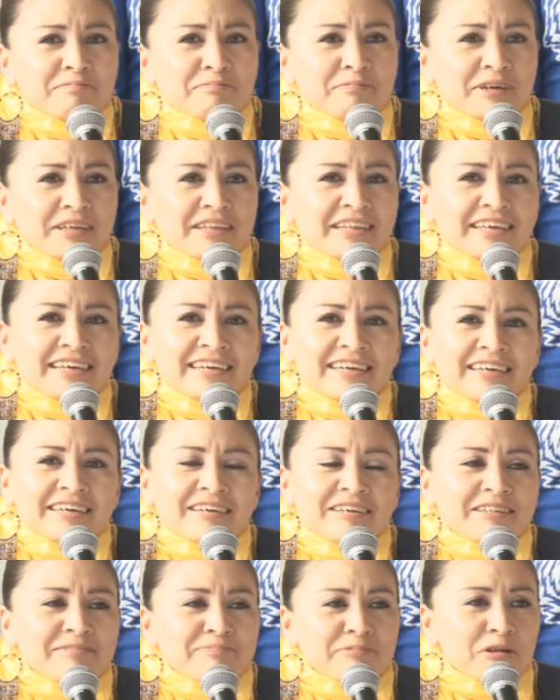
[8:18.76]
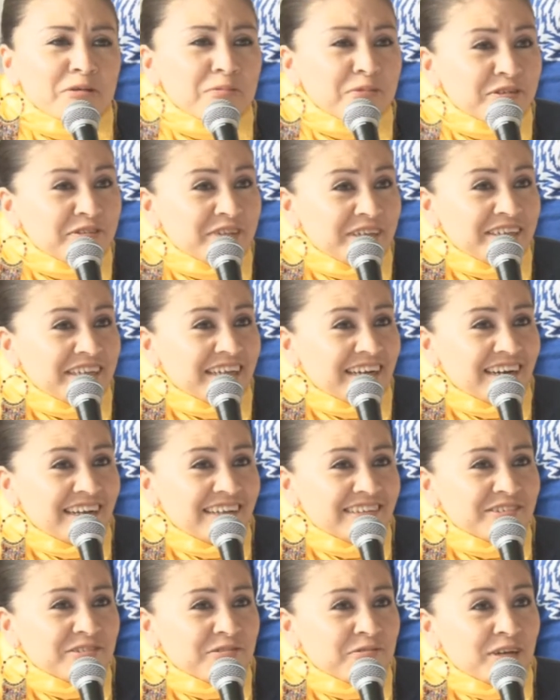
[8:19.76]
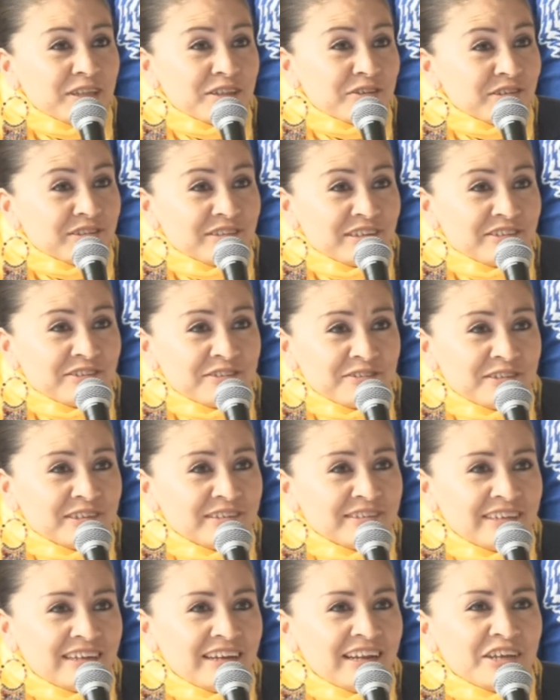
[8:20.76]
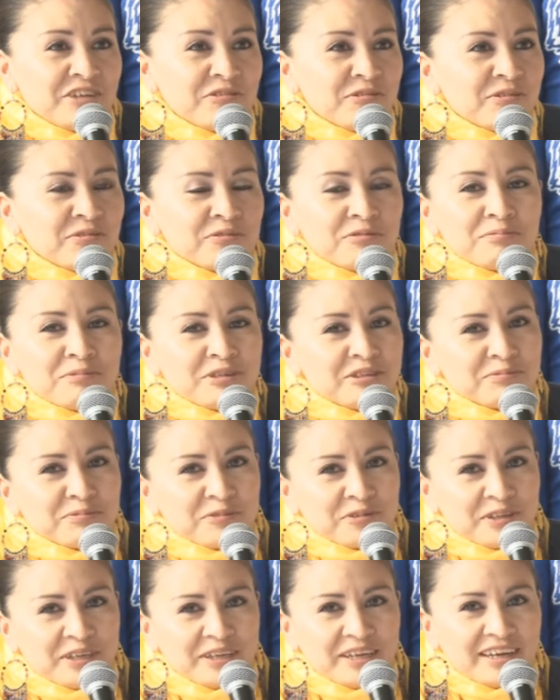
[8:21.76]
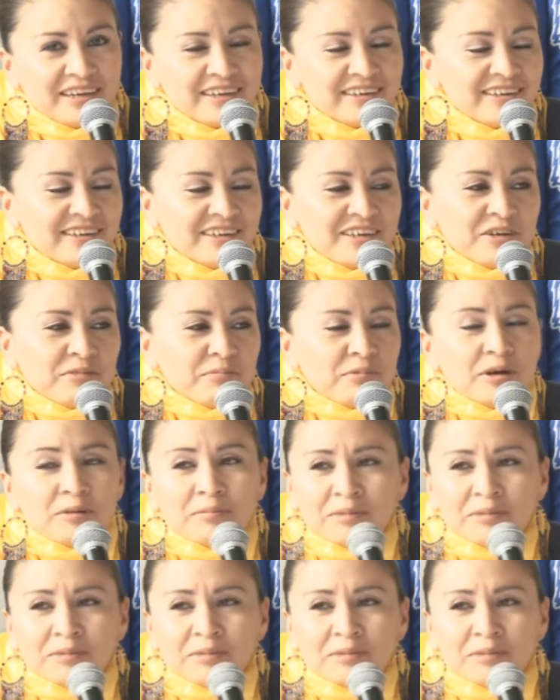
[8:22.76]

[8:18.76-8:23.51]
Puede, podemos tener las cuatro estaciones del año en un mismo día a